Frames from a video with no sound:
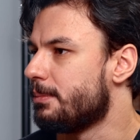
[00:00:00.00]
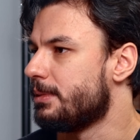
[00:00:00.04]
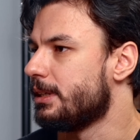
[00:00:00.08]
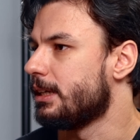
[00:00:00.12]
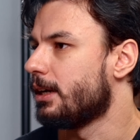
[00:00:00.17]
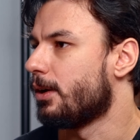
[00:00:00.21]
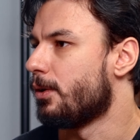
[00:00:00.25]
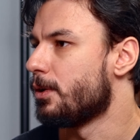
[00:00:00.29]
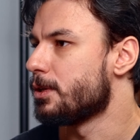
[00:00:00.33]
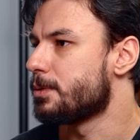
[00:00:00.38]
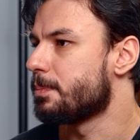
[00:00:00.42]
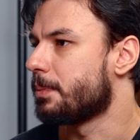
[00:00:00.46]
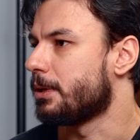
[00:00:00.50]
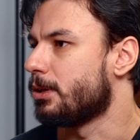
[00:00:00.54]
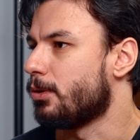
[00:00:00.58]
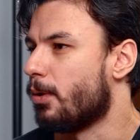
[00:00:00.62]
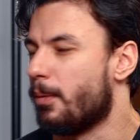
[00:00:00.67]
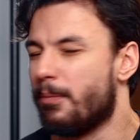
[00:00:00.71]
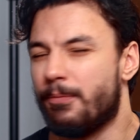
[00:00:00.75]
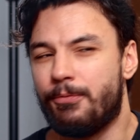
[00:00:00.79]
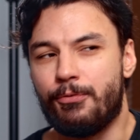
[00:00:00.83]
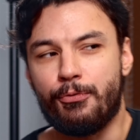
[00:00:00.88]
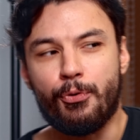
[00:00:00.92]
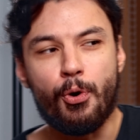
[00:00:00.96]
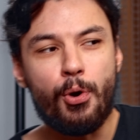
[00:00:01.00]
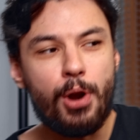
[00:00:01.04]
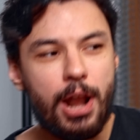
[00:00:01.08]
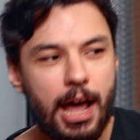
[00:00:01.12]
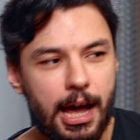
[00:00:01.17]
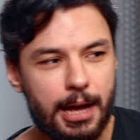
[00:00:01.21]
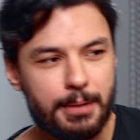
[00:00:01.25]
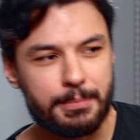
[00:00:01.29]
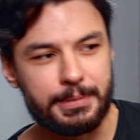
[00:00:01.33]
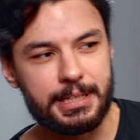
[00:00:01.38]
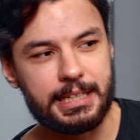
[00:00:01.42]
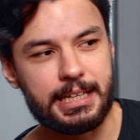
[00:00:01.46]
AMD rausbringen, obwohl
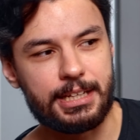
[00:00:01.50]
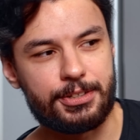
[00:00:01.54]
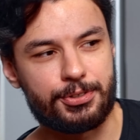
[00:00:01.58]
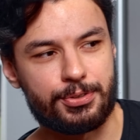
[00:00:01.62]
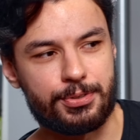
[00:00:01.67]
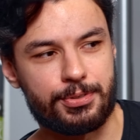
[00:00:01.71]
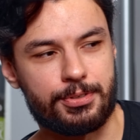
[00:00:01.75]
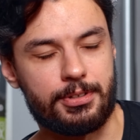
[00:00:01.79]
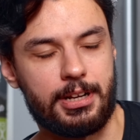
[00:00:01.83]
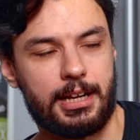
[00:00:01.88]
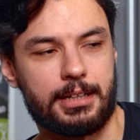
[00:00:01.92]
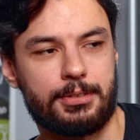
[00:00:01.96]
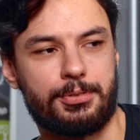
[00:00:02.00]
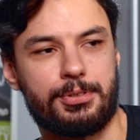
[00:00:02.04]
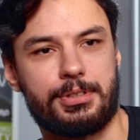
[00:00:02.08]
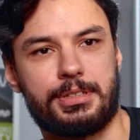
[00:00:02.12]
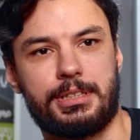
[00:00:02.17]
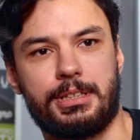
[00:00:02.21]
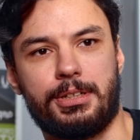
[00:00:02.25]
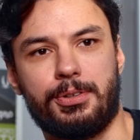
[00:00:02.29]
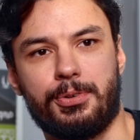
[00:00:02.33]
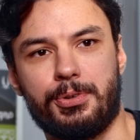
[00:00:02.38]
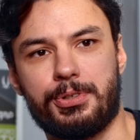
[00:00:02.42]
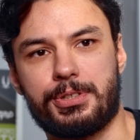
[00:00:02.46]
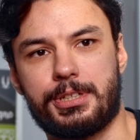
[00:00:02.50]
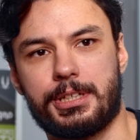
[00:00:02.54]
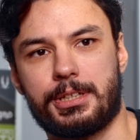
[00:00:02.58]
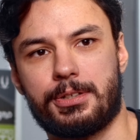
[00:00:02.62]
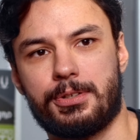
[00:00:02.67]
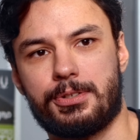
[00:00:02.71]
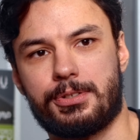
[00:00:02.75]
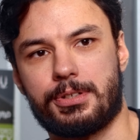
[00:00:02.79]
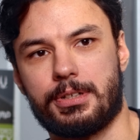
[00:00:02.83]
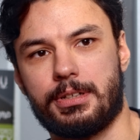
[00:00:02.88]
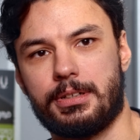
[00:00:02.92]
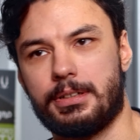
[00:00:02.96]
AMD jetzt schon so lange durch die
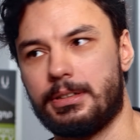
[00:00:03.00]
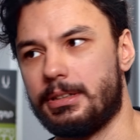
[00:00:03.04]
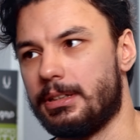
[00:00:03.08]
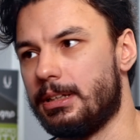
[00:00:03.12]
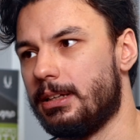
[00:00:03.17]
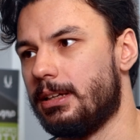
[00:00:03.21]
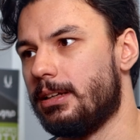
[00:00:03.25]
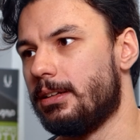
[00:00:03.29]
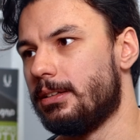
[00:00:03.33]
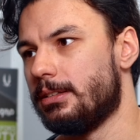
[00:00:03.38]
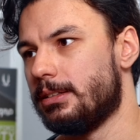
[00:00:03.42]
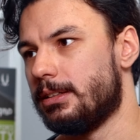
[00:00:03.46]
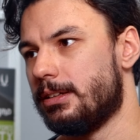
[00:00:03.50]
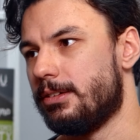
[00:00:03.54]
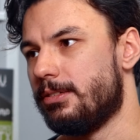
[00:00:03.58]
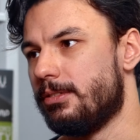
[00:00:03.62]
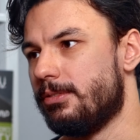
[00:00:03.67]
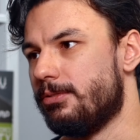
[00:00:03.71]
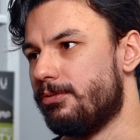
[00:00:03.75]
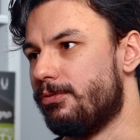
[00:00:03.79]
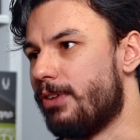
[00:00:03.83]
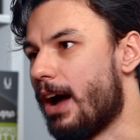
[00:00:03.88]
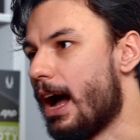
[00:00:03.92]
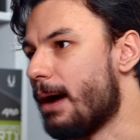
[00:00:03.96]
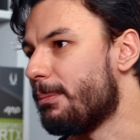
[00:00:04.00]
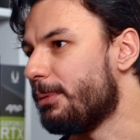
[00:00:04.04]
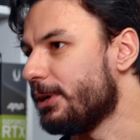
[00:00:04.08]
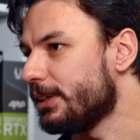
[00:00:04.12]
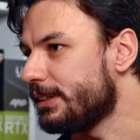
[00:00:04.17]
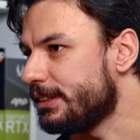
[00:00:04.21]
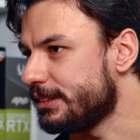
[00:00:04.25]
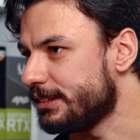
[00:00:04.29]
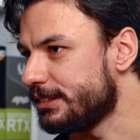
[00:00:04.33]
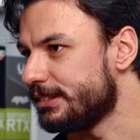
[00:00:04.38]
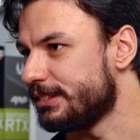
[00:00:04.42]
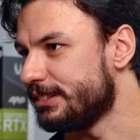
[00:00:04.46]
Gerüchteküche
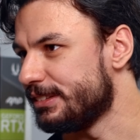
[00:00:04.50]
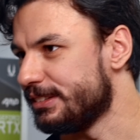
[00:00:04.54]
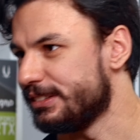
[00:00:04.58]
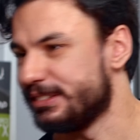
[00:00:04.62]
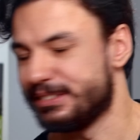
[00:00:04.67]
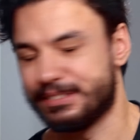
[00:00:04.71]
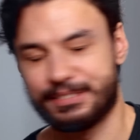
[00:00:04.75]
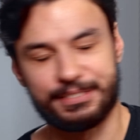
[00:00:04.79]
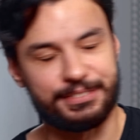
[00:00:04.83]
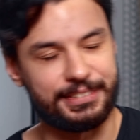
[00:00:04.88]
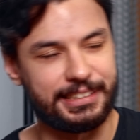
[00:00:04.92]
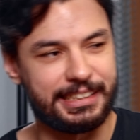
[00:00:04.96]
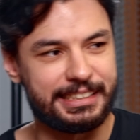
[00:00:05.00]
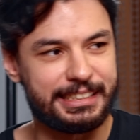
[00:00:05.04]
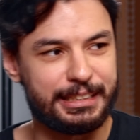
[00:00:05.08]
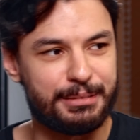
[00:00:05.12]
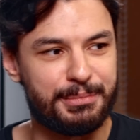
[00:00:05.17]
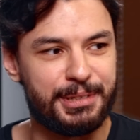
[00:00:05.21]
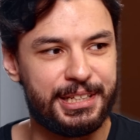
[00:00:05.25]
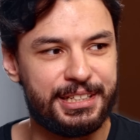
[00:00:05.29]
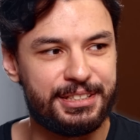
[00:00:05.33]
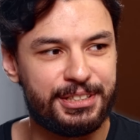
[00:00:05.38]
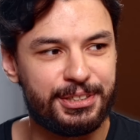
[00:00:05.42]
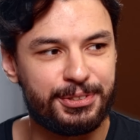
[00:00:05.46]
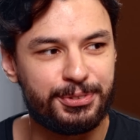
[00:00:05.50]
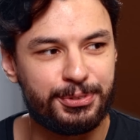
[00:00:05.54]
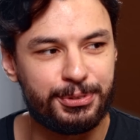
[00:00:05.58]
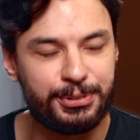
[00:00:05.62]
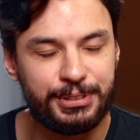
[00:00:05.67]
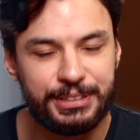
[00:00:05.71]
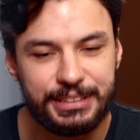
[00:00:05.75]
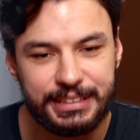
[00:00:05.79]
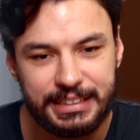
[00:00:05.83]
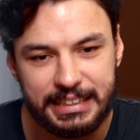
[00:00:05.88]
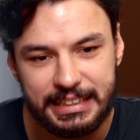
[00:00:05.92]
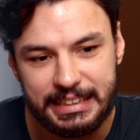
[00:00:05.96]
wabert, mhm. mhm. quasi im
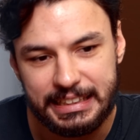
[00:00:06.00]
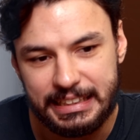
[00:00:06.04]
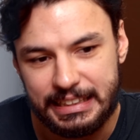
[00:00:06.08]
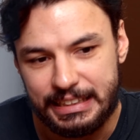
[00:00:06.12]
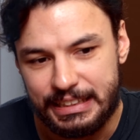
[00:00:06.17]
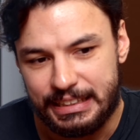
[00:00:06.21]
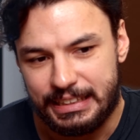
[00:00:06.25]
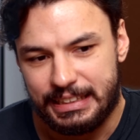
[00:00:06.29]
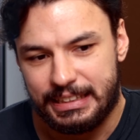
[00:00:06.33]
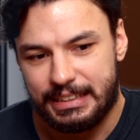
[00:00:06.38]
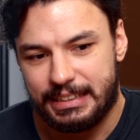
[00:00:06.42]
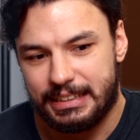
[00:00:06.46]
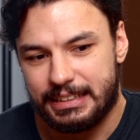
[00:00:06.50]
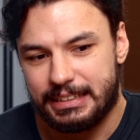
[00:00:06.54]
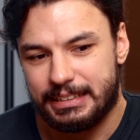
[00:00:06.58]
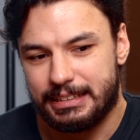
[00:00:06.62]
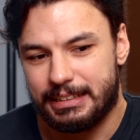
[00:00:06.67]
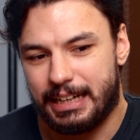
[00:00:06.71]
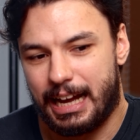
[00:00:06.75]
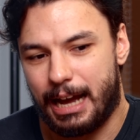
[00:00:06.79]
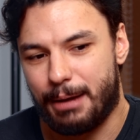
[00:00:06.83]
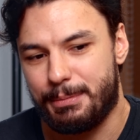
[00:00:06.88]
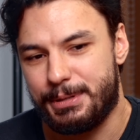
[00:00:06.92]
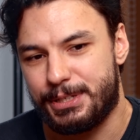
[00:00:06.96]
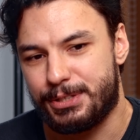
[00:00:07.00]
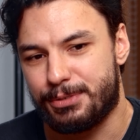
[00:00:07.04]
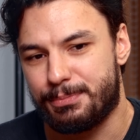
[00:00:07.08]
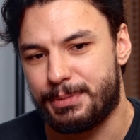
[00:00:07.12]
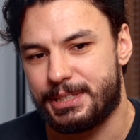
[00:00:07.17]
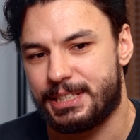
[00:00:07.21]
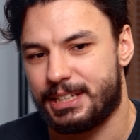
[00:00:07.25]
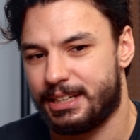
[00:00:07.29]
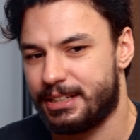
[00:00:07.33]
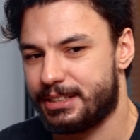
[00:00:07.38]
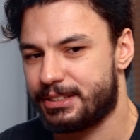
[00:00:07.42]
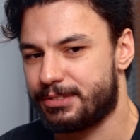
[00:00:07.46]
Hintergrund, habe ich so ein
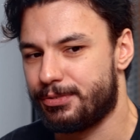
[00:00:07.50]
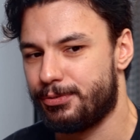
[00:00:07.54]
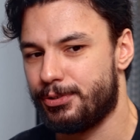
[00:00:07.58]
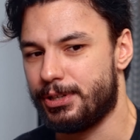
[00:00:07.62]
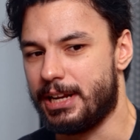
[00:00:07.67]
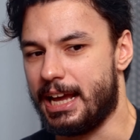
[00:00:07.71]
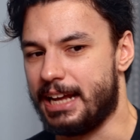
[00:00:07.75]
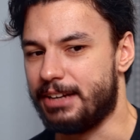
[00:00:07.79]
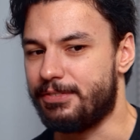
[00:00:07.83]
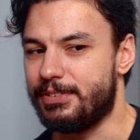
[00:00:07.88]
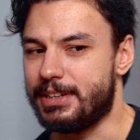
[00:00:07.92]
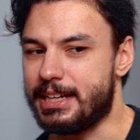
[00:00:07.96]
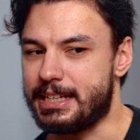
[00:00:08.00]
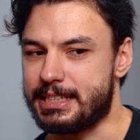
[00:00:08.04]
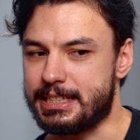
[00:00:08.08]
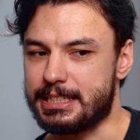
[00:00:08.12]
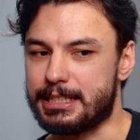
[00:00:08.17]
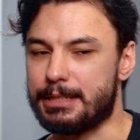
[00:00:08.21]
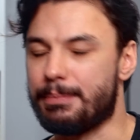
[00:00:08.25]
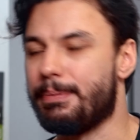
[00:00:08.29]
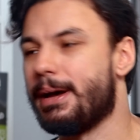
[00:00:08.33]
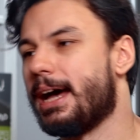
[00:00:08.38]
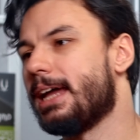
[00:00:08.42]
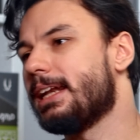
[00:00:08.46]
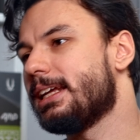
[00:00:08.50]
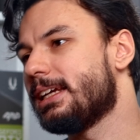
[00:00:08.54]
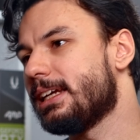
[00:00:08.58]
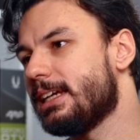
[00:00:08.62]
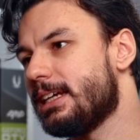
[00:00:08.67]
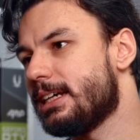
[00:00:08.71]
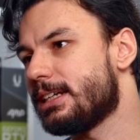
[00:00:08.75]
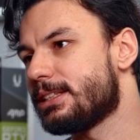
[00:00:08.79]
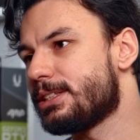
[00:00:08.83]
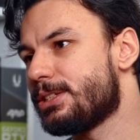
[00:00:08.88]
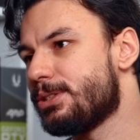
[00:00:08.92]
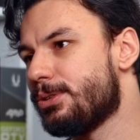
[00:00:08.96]
bisschen das Gefühl, entweder ist das eine
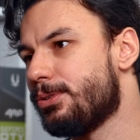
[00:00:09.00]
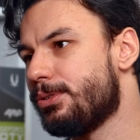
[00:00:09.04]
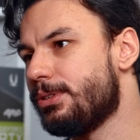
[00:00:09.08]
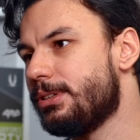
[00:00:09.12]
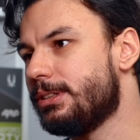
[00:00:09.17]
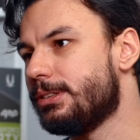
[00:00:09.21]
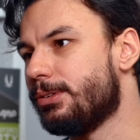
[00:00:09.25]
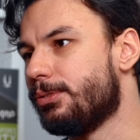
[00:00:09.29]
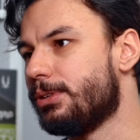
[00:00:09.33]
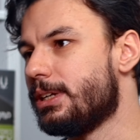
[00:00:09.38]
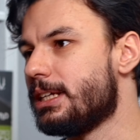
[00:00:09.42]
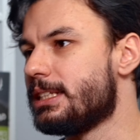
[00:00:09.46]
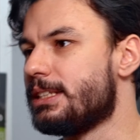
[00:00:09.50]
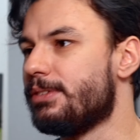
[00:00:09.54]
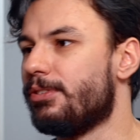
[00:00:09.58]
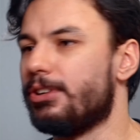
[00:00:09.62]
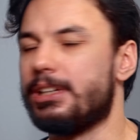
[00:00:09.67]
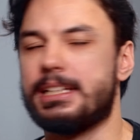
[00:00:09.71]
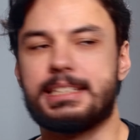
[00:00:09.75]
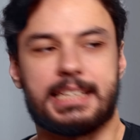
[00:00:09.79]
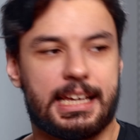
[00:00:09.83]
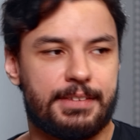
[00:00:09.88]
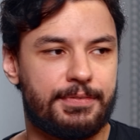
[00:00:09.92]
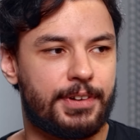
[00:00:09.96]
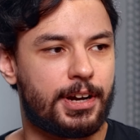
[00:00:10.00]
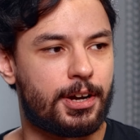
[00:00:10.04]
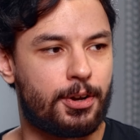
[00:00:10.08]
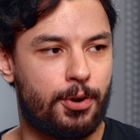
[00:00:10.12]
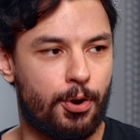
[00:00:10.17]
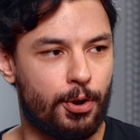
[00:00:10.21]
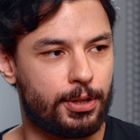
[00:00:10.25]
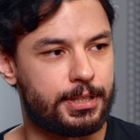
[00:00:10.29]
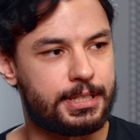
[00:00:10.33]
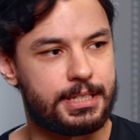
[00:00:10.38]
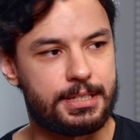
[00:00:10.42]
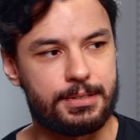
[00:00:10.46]
Panikreaktion oder sie wollen jetzt einfach
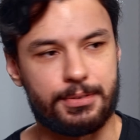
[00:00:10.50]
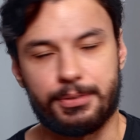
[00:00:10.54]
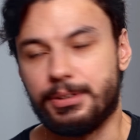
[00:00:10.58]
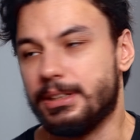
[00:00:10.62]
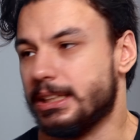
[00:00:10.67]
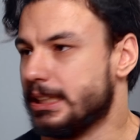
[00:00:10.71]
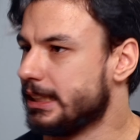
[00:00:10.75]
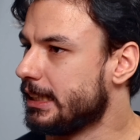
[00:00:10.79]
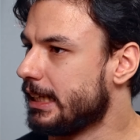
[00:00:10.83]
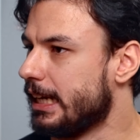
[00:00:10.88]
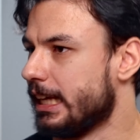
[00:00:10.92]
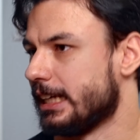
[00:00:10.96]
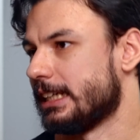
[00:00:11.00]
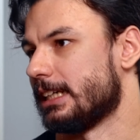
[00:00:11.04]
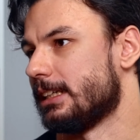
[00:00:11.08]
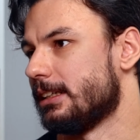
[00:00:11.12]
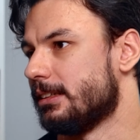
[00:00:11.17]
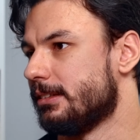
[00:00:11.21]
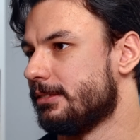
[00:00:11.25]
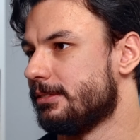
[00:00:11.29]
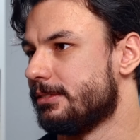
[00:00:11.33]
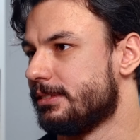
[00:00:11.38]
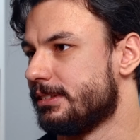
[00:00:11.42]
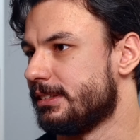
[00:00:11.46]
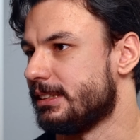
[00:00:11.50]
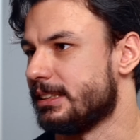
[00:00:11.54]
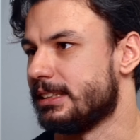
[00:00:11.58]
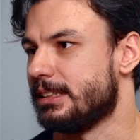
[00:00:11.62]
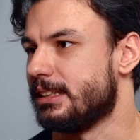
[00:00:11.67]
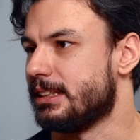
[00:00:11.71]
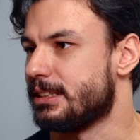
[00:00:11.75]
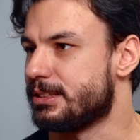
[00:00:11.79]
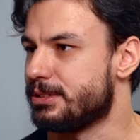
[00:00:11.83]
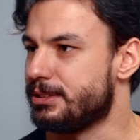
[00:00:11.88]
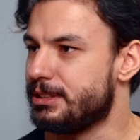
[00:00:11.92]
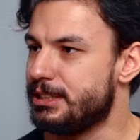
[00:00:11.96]
klotzen und nicht kleckern.
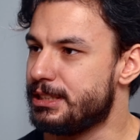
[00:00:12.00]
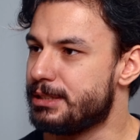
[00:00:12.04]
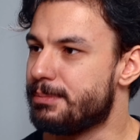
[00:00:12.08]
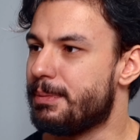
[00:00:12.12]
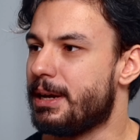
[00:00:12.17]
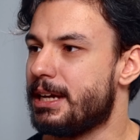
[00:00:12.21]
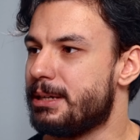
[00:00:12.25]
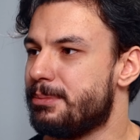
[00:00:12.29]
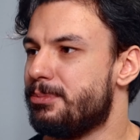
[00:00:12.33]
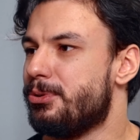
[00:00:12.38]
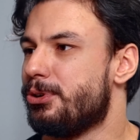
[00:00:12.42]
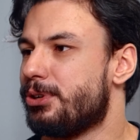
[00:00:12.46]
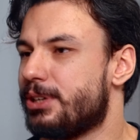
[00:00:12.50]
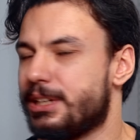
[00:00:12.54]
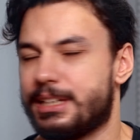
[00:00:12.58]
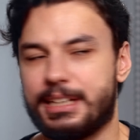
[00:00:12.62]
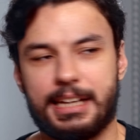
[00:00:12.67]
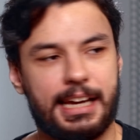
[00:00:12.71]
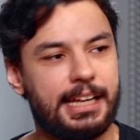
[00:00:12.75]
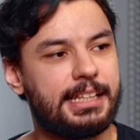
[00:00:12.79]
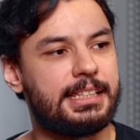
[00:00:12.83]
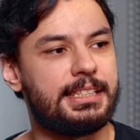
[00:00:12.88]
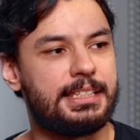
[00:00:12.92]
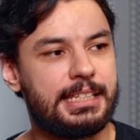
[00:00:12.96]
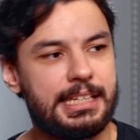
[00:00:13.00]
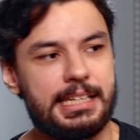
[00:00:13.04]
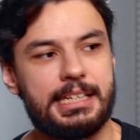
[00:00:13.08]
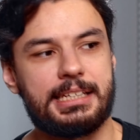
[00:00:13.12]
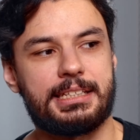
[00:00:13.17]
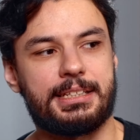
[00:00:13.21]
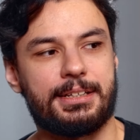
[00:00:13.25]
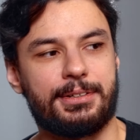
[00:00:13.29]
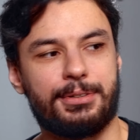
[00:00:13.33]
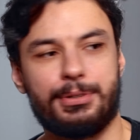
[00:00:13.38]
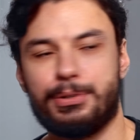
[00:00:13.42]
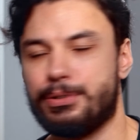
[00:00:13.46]
Also diese mhm. beiden mhm. Möglichkeiten sehe ich
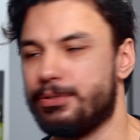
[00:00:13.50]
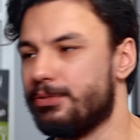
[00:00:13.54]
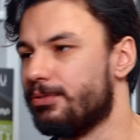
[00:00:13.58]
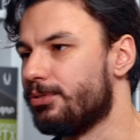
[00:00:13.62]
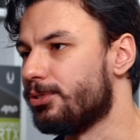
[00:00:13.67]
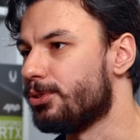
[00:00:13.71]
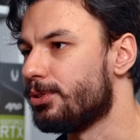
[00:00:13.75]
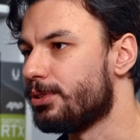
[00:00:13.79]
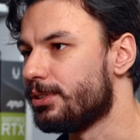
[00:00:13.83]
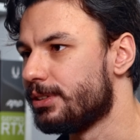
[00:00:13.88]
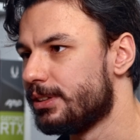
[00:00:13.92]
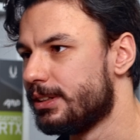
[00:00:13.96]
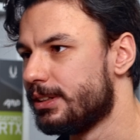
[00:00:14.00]
da irgendwo.